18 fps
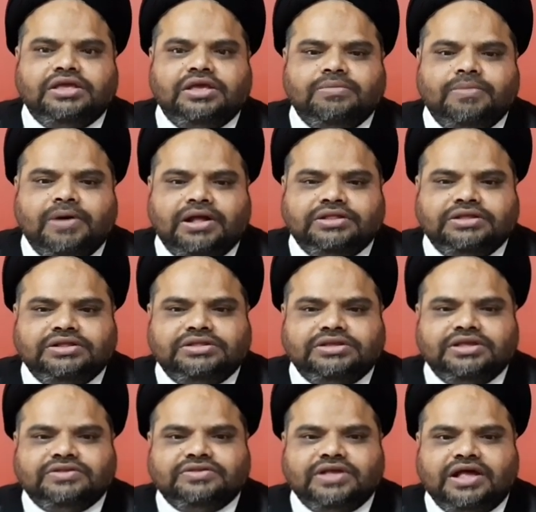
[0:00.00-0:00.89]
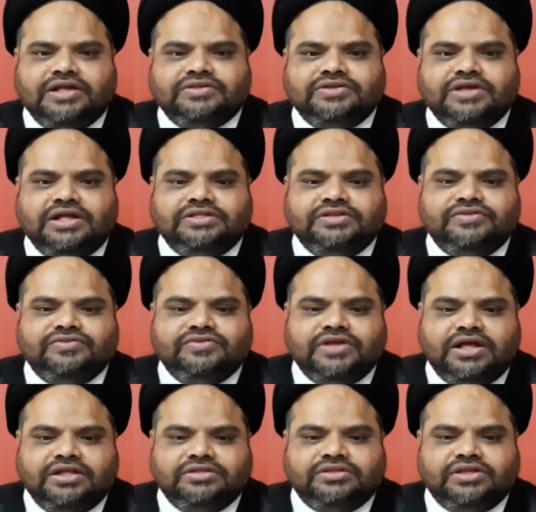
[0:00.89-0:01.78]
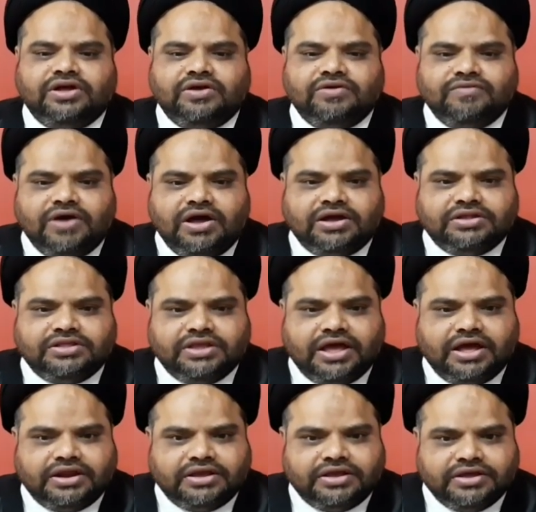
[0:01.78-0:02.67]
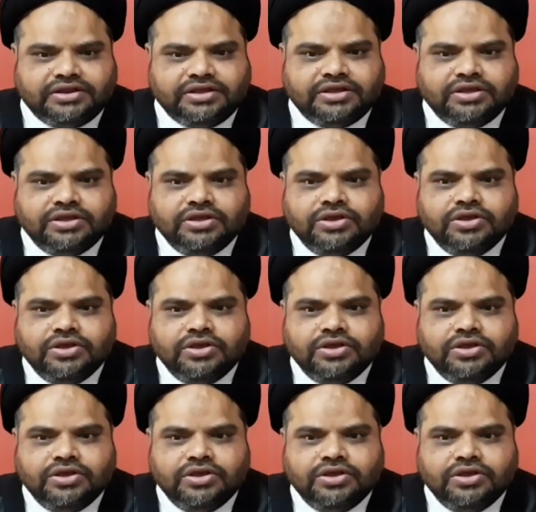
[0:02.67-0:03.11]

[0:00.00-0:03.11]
की इबादत के साथ साथ इंसान तकवा अख्तियार करे